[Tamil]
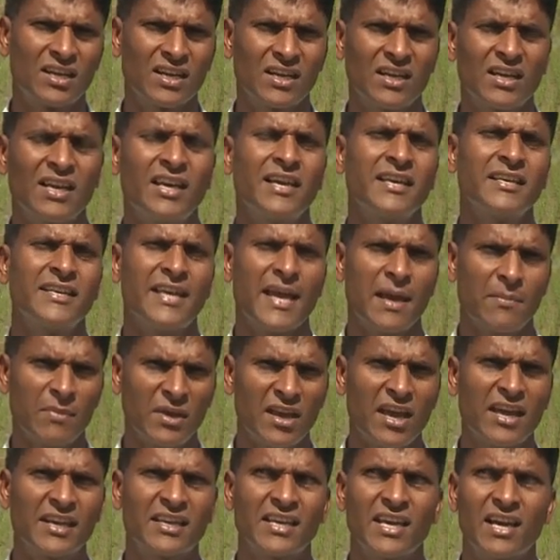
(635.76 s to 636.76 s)

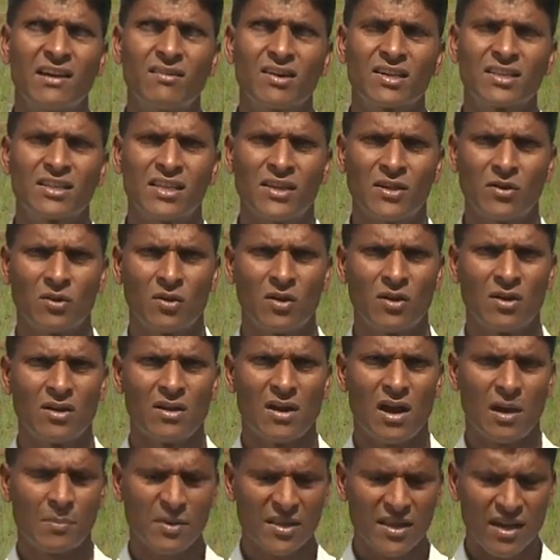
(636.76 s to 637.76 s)
இனங்காண்பதால் சேதம்
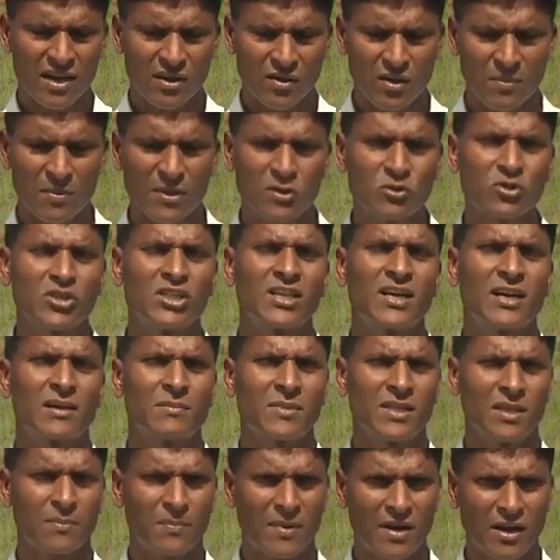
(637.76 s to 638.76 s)
ஏற்பட முன்னர்
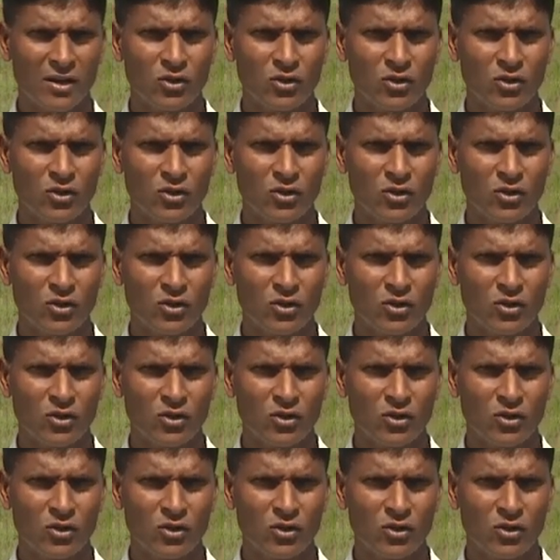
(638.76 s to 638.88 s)
அவற்றை